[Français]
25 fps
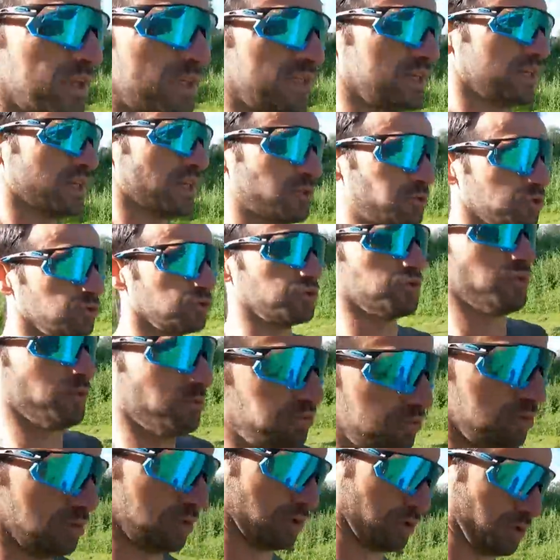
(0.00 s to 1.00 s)
qu'il y a deux
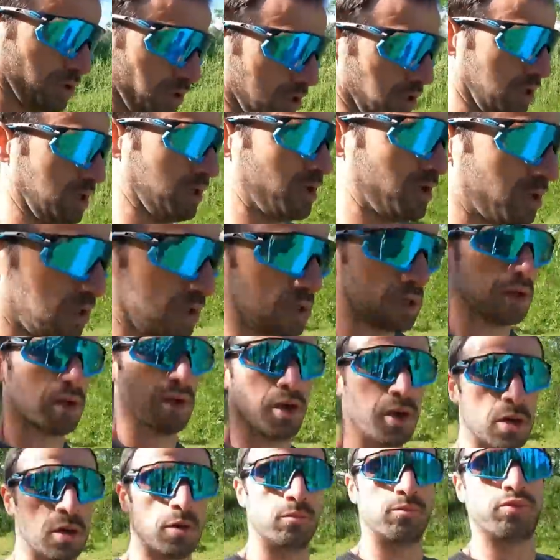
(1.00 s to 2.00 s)
ans pour, euh,
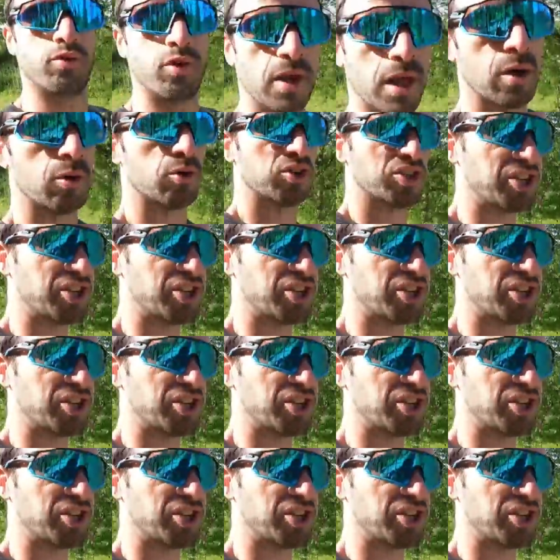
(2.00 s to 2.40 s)
pour La